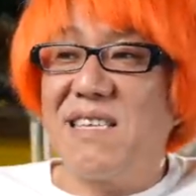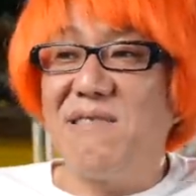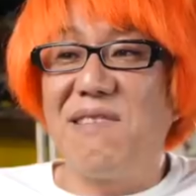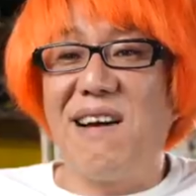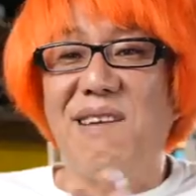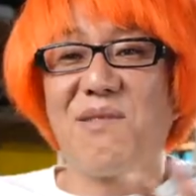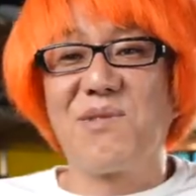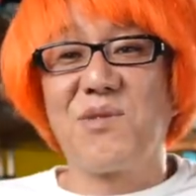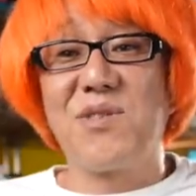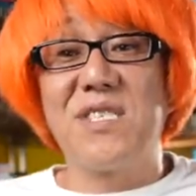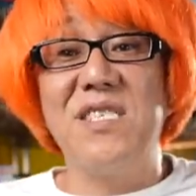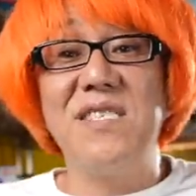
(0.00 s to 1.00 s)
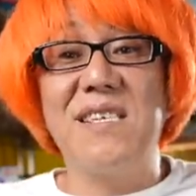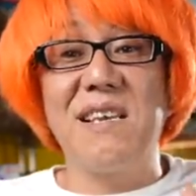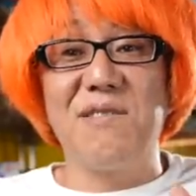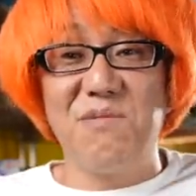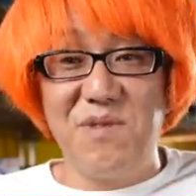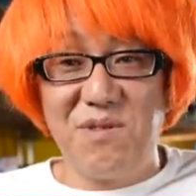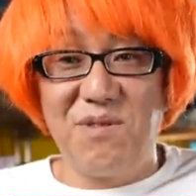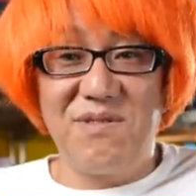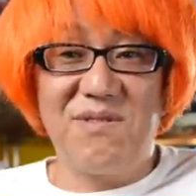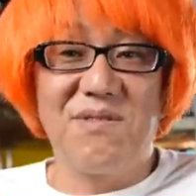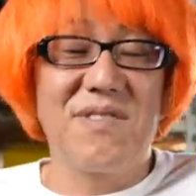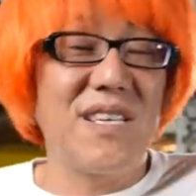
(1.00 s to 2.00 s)
てるであろうその新選組の
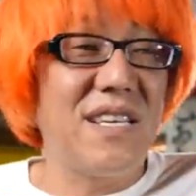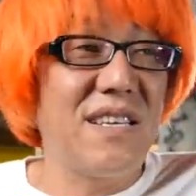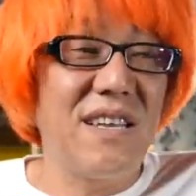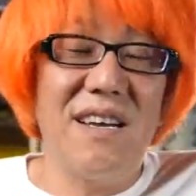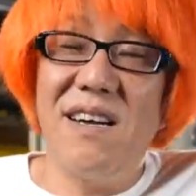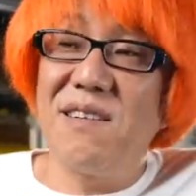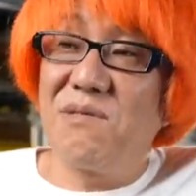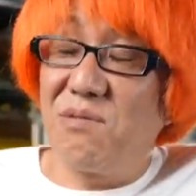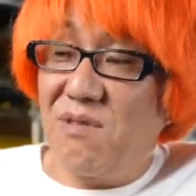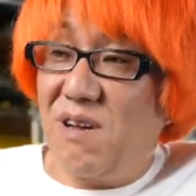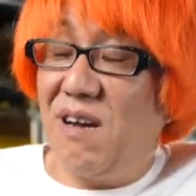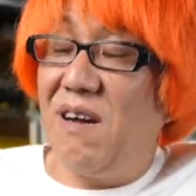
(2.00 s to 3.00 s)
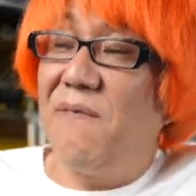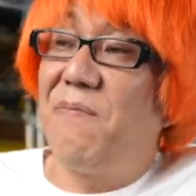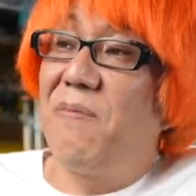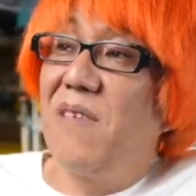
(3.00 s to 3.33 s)
存在であるとか。